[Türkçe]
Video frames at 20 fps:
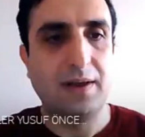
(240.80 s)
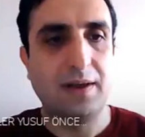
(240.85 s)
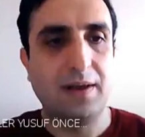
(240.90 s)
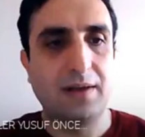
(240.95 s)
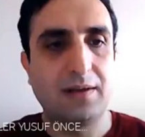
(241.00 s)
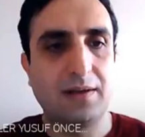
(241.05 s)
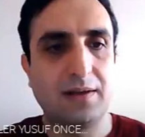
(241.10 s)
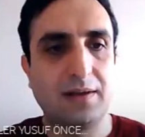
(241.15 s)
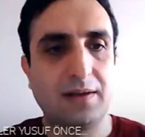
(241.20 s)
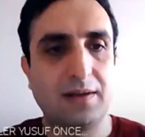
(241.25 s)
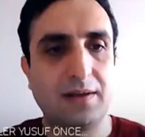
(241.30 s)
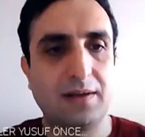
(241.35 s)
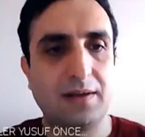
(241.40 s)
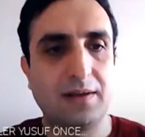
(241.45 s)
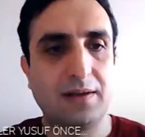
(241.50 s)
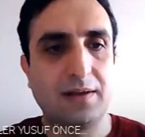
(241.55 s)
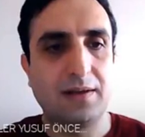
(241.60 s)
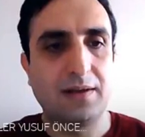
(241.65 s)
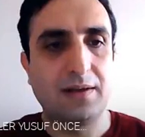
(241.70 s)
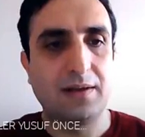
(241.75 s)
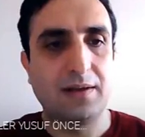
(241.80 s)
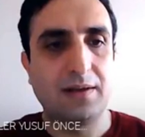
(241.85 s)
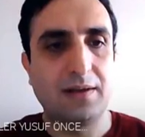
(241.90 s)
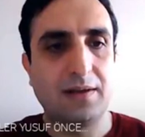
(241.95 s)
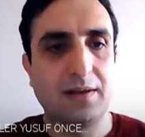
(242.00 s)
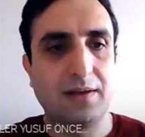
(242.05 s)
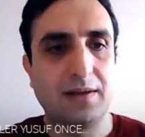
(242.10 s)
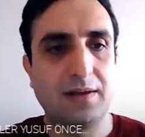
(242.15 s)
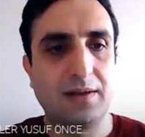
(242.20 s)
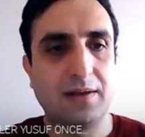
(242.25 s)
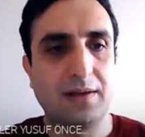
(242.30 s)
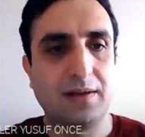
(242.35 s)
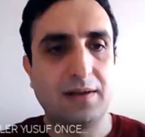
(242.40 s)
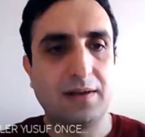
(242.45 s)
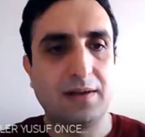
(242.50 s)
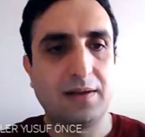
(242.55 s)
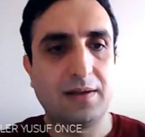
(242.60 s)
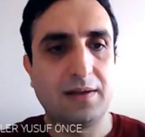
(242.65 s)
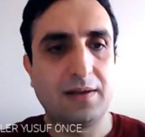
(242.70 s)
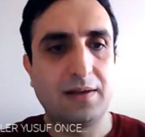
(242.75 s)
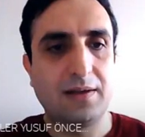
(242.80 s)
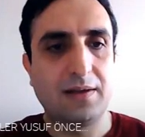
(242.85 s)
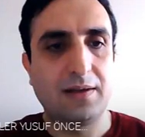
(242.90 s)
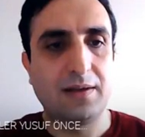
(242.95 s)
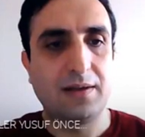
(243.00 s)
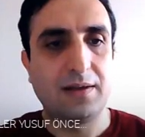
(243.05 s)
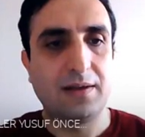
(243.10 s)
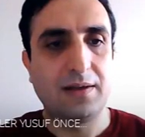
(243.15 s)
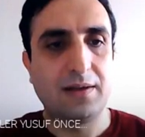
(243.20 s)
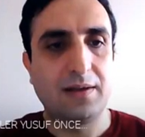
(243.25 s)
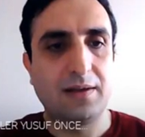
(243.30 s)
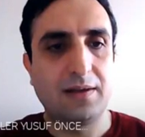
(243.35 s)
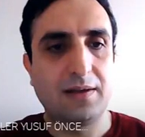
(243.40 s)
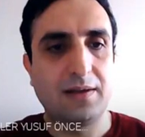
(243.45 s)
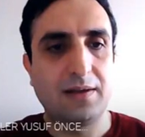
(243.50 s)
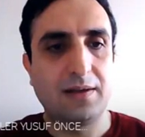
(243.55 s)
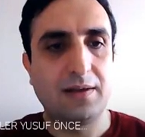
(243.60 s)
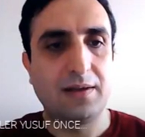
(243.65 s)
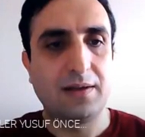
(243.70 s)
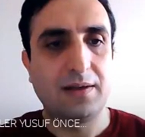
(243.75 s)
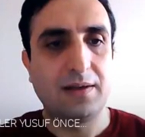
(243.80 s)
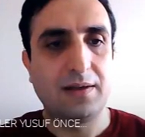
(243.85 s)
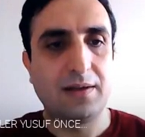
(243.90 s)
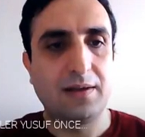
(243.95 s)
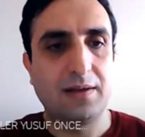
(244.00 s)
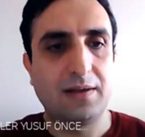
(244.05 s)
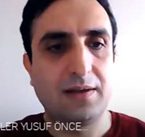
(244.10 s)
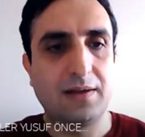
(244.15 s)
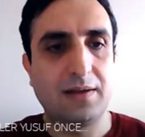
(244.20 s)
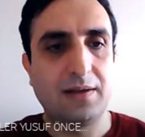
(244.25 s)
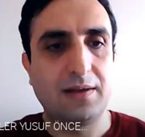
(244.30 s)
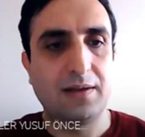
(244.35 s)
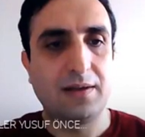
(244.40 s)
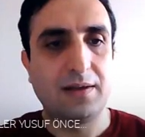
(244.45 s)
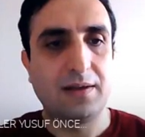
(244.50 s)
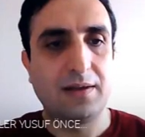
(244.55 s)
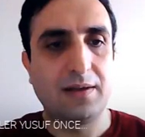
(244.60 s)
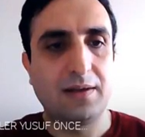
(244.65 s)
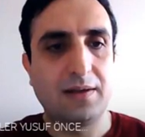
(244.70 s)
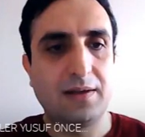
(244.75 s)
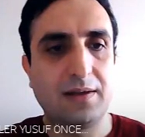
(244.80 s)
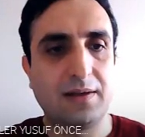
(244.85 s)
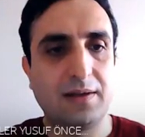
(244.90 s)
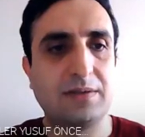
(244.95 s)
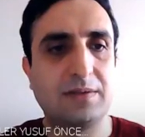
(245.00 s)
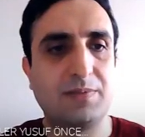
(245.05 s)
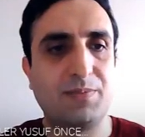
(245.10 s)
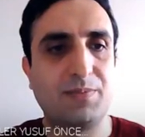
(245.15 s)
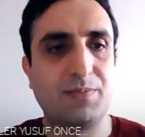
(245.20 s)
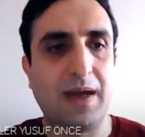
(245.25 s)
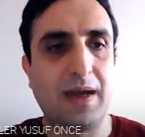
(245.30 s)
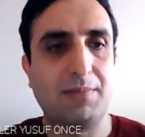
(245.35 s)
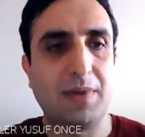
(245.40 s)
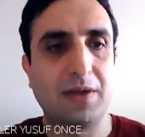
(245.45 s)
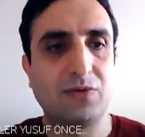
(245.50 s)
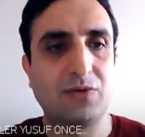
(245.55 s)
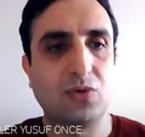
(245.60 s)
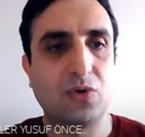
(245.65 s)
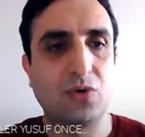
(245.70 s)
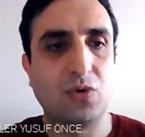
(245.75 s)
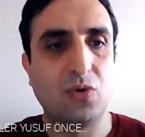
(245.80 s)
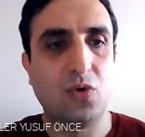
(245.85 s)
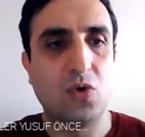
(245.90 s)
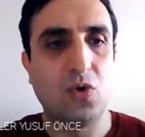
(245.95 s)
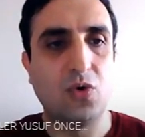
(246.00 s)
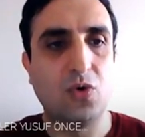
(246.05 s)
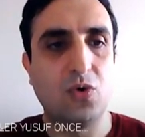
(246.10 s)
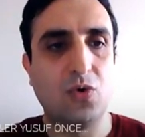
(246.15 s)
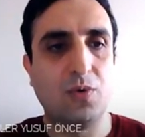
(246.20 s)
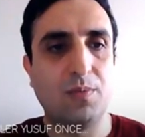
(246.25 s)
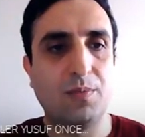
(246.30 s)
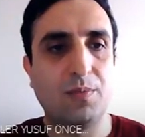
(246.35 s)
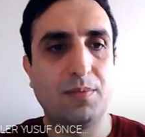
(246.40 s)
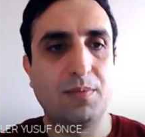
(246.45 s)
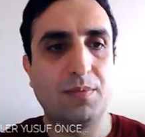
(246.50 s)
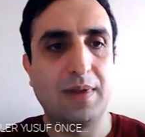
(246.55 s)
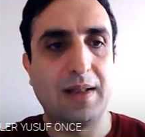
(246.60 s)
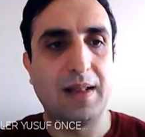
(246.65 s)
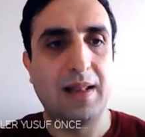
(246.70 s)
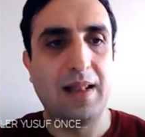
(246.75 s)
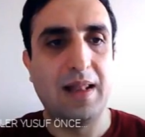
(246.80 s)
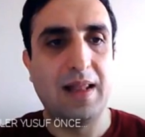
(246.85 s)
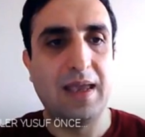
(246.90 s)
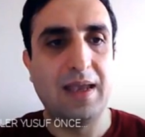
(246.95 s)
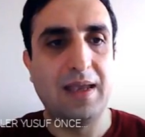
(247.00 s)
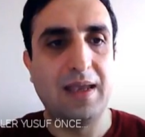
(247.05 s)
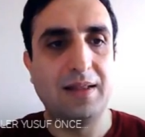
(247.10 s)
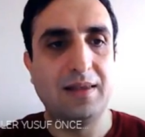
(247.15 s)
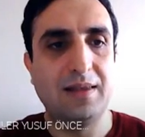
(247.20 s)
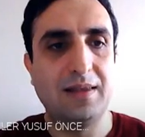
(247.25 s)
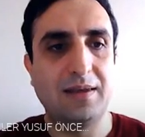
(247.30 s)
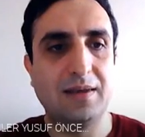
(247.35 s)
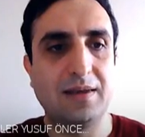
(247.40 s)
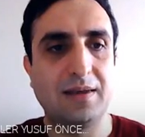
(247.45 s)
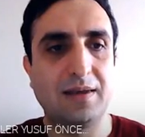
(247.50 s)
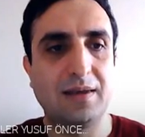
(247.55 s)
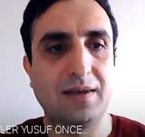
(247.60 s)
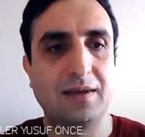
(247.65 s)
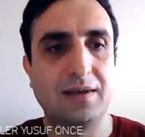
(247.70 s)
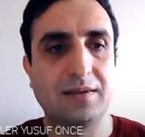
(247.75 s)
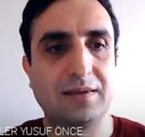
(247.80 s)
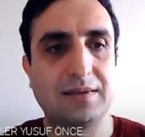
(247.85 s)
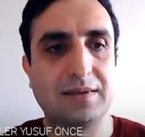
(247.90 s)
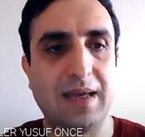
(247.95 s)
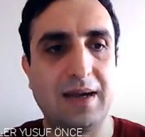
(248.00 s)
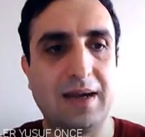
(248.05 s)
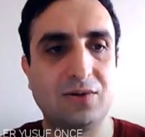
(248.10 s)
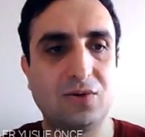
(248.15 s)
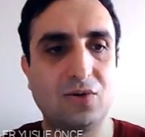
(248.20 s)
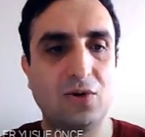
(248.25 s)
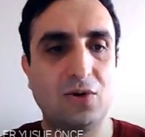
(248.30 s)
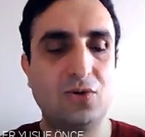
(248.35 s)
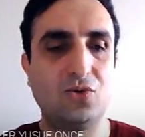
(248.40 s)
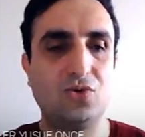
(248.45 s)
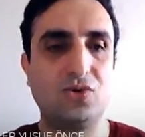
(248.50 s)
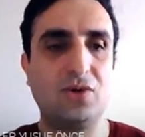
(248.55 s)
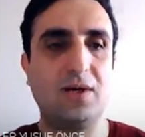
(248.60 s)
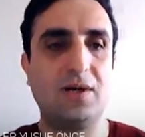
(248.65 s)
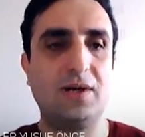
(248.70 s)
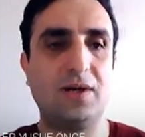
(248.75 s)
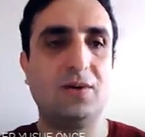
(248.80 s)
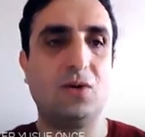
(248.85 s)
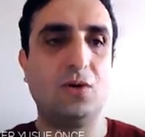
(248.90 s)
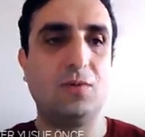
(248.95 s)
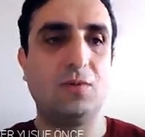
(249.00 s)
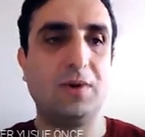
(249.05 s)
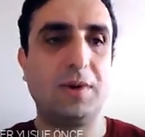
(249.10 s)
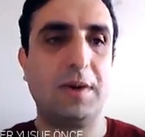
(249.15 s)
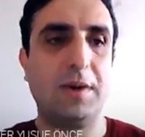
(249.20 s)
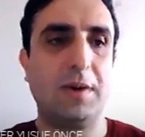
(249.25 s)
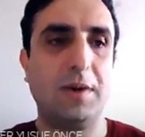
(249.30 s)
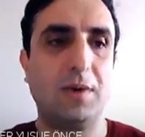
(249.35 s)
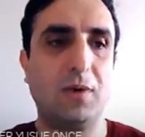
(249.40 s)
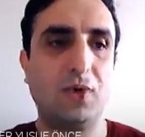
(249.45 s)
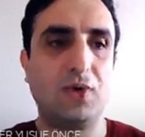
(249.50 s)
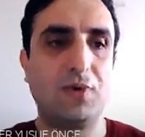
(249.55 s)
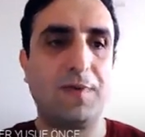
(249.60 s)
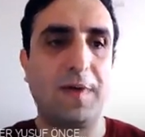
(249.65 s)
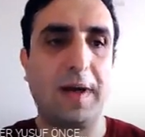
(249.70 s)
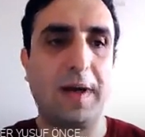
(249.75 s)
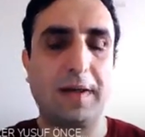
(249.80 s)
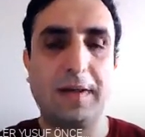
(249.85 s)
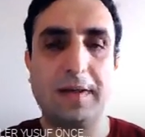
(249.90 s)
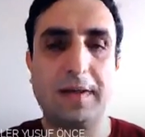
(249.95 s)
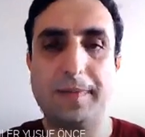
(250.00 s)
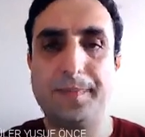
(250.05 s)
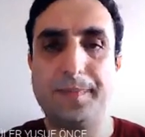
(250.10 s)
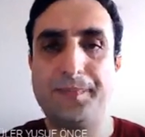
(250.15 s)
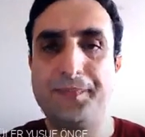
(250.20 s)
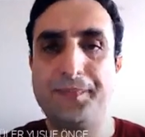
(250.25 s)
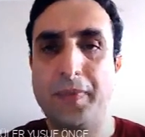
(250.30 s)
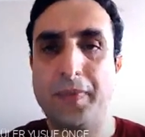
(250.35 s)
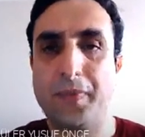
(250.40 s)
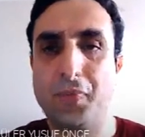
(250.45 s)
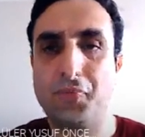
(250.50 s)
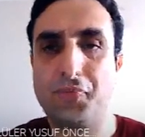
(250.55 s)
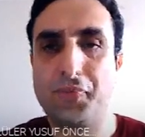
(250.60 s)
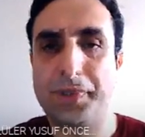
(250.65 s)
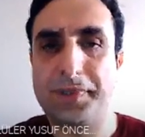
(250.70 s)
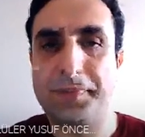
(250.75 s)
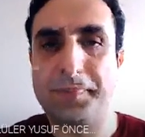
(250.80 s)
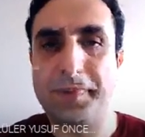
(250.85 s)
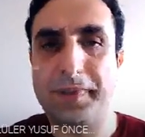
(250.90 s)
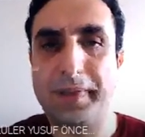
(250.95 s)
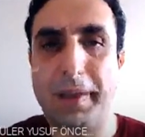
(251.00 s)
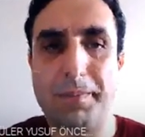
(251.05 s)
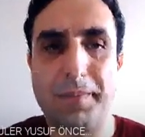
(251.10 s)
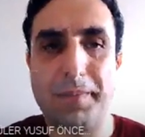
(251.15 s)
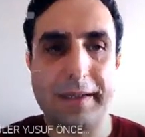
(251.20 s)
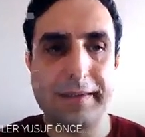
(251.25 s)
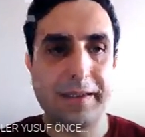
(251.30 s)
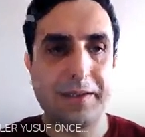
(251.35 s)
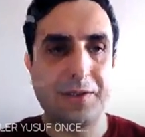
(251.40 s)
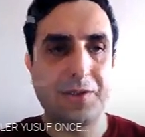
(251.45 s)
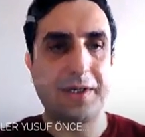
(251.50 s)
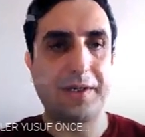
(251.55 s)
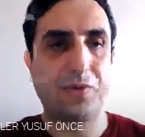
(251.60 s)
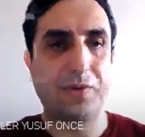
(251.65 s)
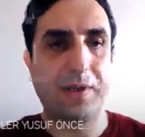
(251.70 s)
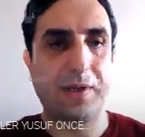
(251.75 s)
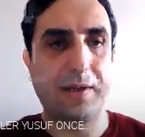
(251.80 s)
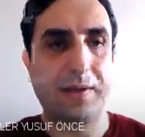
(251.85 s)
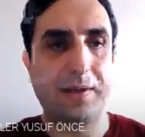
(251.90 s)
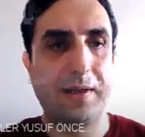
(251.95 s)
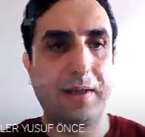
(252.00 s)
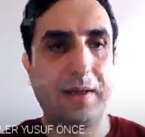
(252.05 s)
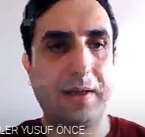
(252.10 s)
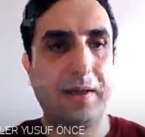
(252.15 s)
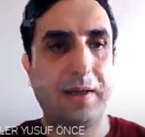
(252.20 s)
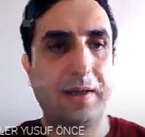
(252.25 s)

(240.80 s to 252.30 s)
spermlerin beslenmesini sağlıyor. Yani spermatogonium, Leydig, Sertoli hücreleri olmak üzere 3 farklı hücre tipinden bahsedeceğiz burada.